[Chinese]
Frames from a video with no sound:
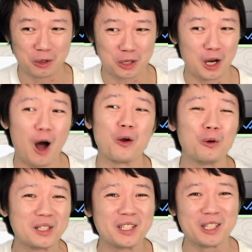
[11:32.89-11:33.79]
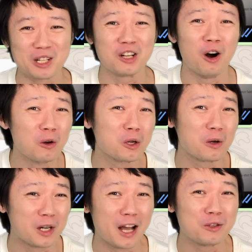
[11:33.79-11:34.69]
就是老用自己是欧
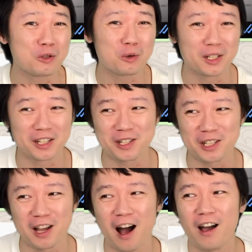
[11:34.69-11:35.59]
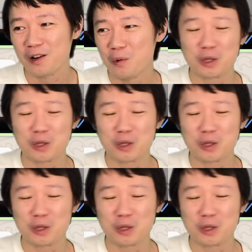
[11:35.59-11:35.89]
洲人来去说这个事情啊。